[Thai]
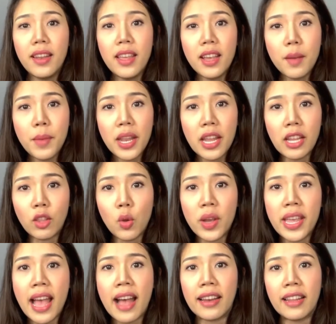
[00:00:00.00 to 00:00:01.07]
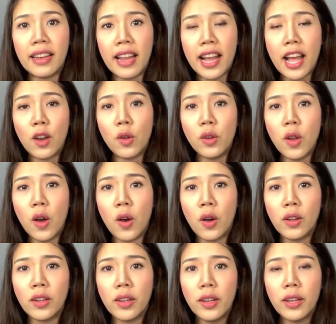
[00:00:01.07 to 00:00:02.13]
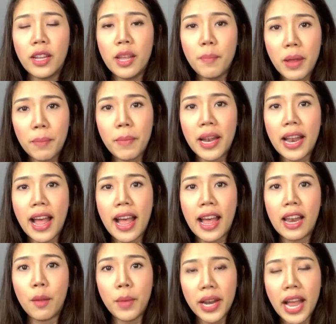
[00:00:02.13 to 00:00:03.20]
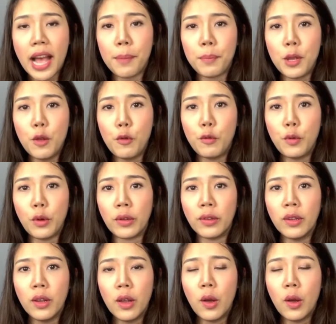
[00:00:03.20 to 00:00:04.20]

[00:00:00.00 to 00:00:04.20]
นี่ก็เป็นอีกตัวอย่างหนึ่งนะคะน้องๆที่เป็นปัญหาแล้วมาถามพี่ฝน